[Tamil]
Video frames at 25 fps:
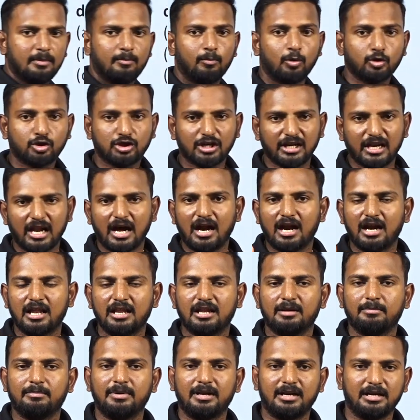மொத்தம் நாலு
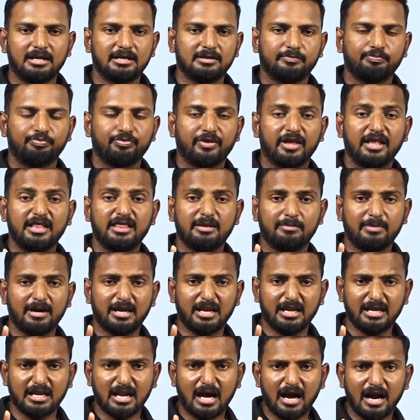நம்பர் இருக்குது இந்த
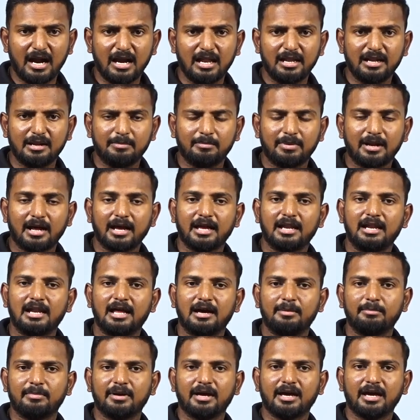மாதிரி நாலு நம்பராக
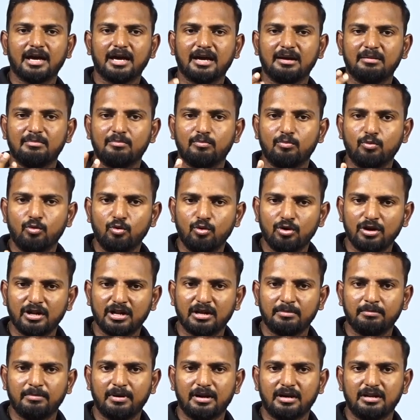இல்லாமல் மூணு
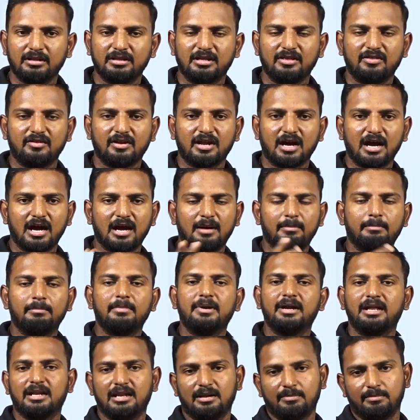நம்பர் இருந்ததுன்னா
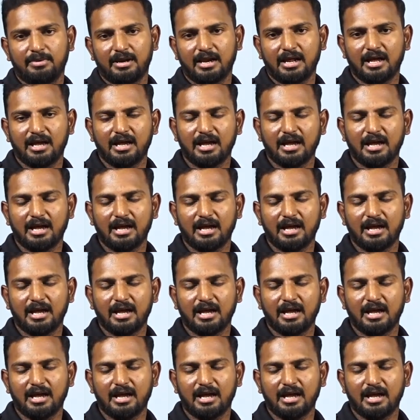மிடில் நம்பர்